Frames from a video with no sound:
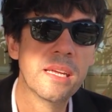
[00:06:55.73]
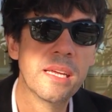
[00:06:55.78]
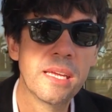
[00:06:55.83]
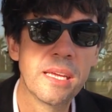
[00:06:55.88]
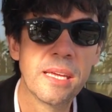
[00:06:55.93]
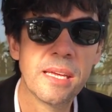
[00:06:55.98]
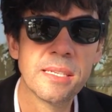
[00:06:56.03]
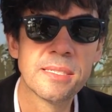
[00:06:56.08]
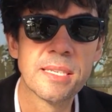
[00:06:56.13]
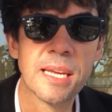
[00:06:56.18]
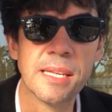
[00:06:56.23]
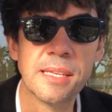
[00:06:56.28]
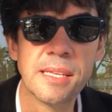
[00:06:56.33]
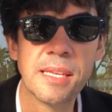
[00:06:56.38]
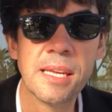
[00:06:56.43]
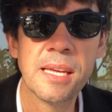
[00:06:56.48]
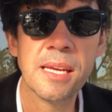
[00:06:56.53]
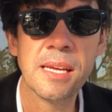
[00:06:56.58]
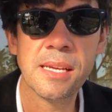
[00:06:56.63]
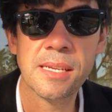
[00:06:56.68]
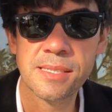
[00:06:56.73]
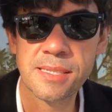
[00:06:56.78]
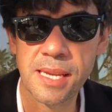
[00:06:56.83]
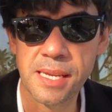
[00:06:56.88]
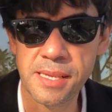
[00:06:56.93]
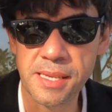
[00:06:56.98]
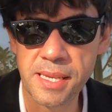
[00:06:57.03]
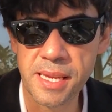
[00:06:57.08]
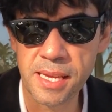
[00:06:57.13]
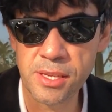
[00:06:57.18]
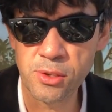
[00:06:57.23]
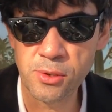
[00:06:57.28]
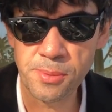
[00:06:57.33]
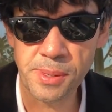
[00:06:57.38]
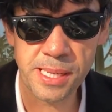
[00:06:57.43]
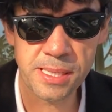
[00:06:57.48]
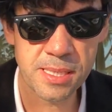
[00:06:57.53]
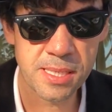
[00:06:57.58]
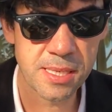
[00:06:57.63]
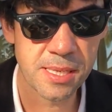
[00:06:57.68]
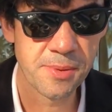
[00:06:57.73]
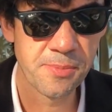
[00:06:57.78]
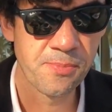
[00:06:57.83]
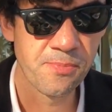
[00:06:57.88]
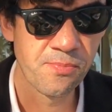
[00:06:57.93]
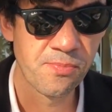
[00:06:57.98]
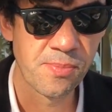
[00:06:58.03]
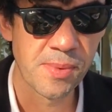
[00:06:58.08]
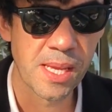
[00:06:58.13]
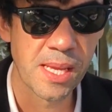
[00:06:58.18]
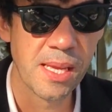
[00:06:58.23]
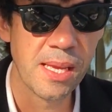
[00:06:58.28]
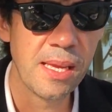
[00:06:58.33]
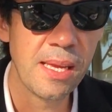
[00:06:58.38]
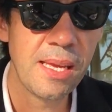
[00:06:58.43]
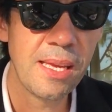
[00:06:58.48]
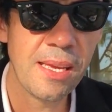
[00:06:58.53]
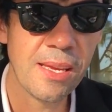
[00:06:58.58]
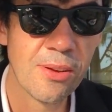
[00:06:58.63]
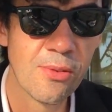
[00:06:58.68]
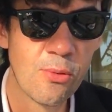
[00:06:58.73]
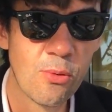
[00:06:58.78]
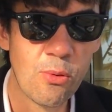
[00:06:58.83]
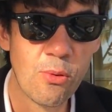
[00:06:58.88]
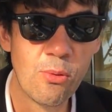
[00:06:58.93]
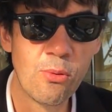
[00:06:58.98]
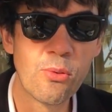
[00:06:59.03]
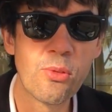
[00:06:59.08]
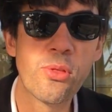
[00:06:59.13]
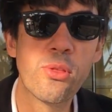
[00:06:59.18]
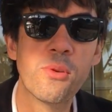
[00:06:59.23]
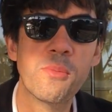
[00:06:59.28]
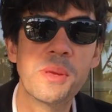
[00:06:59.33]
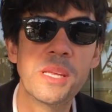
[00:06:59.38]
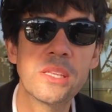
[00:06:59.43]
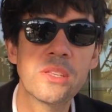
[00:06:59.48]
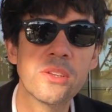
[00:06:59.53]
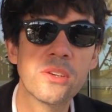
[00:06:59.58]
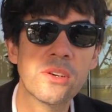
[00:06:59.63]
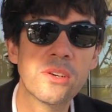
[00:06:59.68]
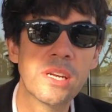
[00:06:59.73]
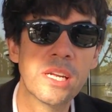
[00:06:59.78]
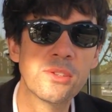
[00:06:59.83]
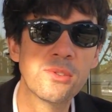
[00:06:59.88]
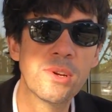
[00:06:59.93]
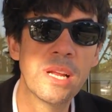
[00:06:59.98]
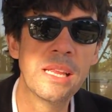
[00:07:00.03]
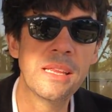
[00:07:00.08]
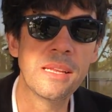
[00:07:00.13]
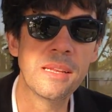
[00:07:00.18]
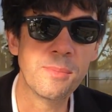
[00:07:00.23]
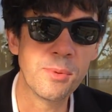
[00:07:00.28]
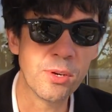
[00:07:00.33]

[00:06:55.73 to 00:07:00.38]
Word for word: un eh, sandía, de sandía y uvas y un zumito natural de